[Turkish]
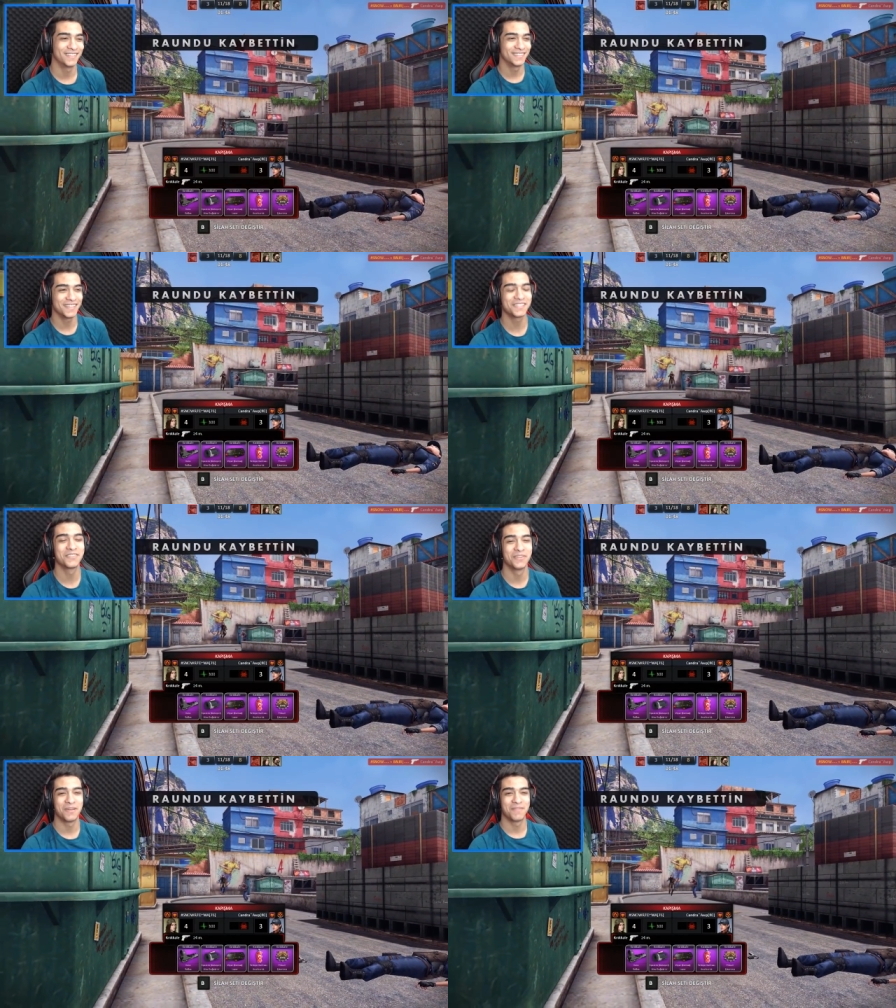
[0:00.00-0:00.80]
nasıl
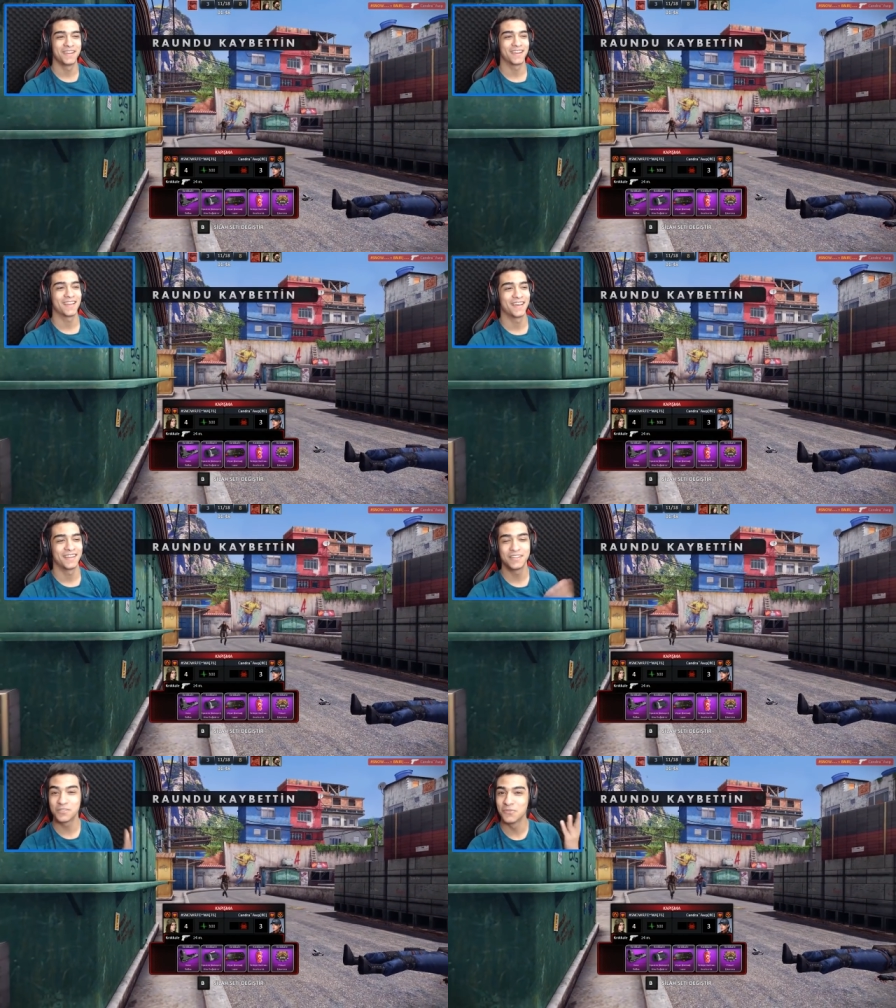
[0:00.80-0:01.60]
olabilir ya?
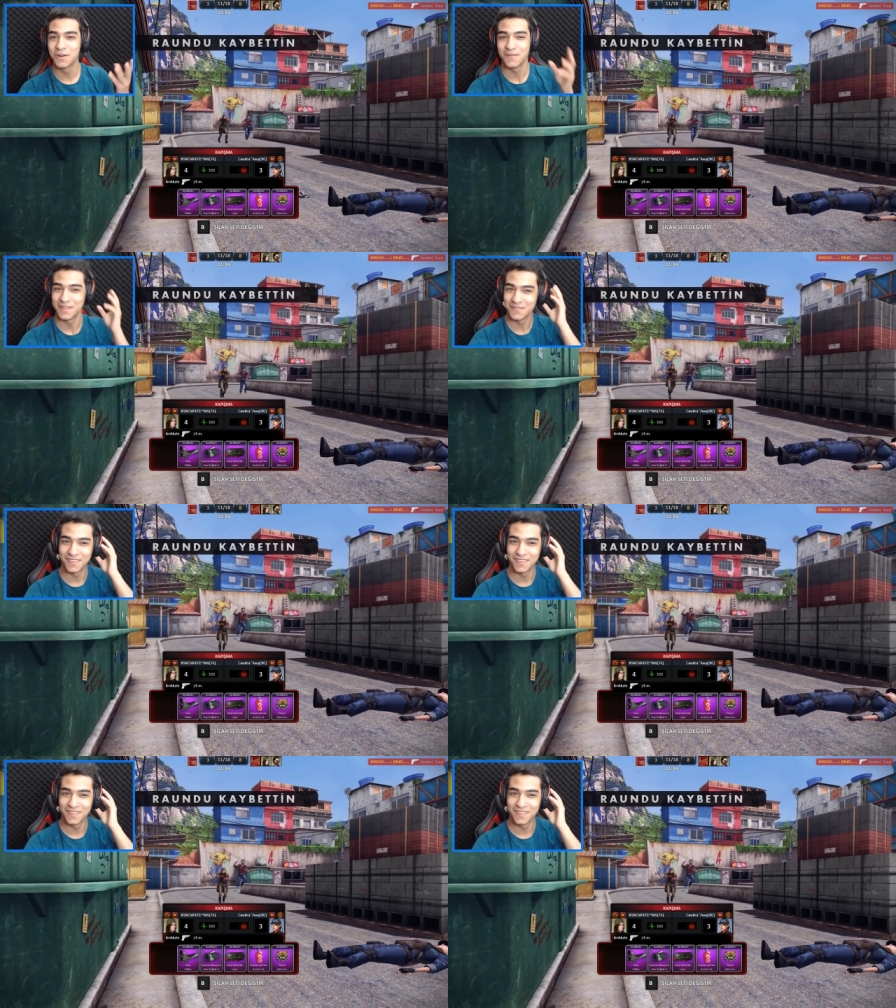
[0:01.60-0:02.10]
Nasıl vuramadım